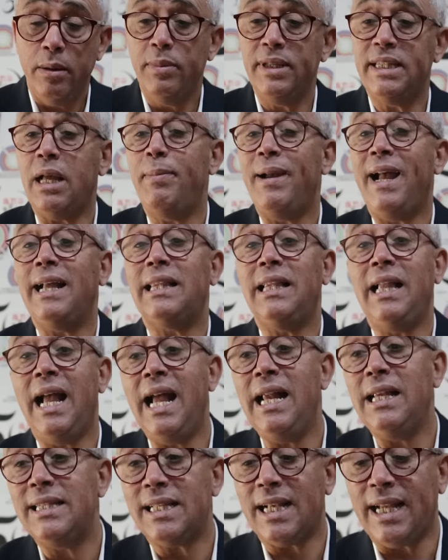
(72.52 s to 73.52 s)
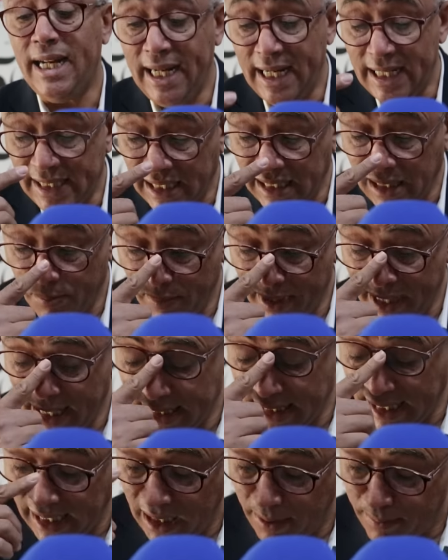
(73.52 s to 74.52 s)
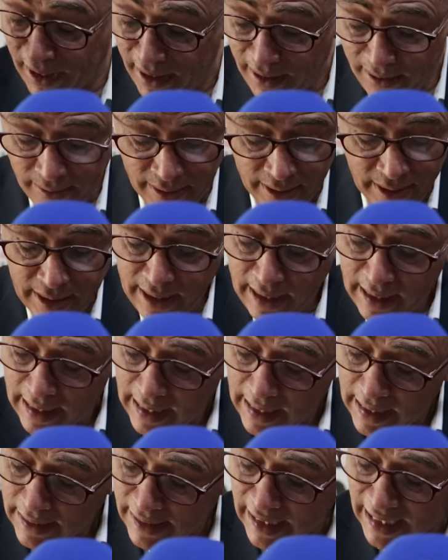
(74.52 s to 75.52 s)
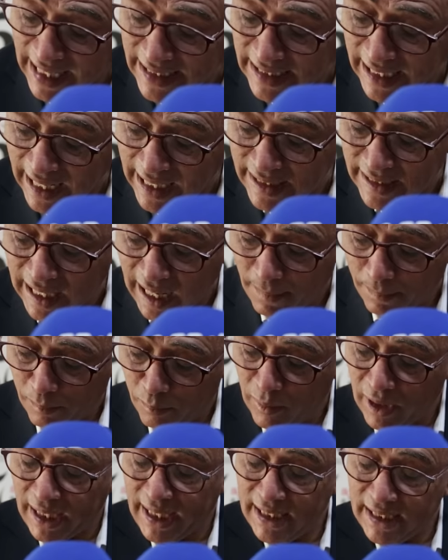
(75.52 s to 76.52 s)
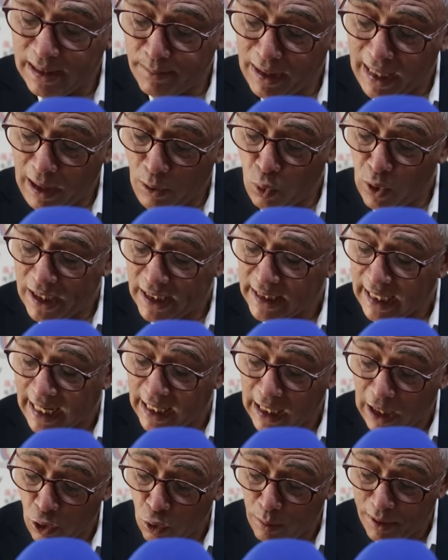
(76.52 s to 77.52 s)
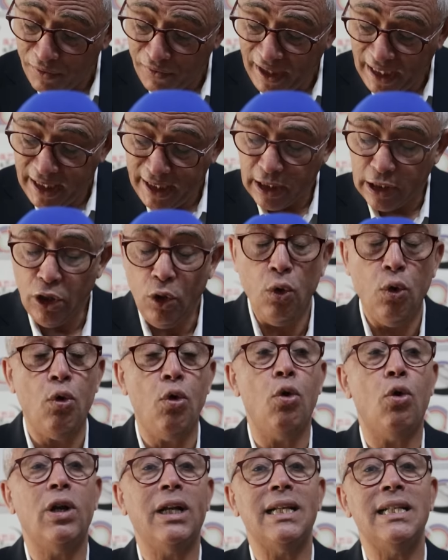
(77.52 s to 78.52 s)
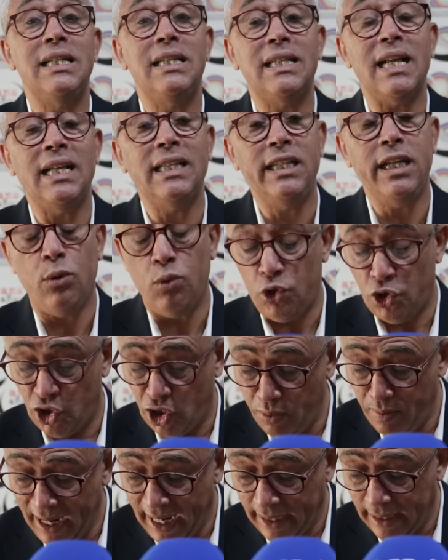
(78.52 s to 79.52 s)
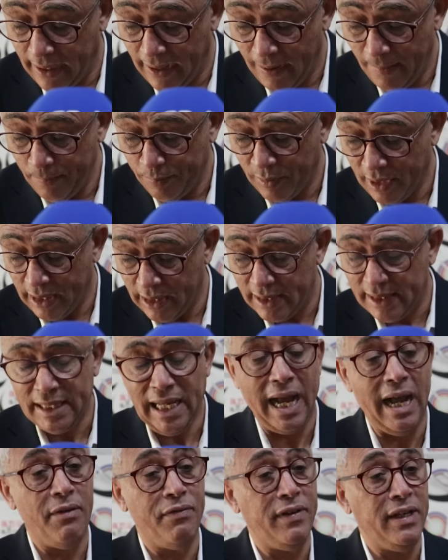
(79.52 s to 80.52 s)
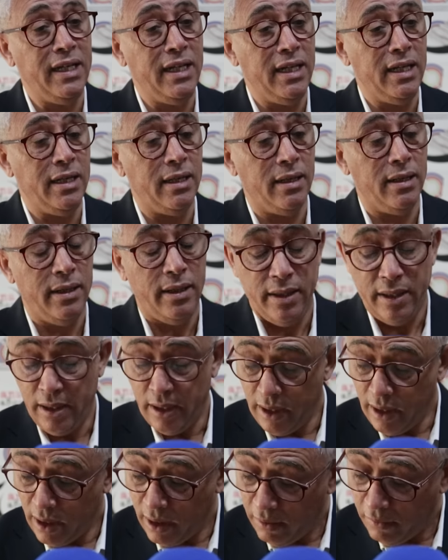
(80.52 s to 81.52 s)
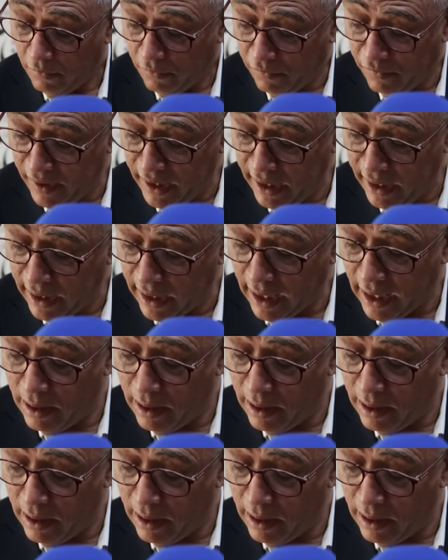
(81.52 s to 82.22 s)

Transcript: بطبيعة الحال التقرير تضمن تقريبا ثلاث أقسام القسم الأول يتعلق بفعليه الحقوق الاقتصادية والاجتماعية للصحفيين في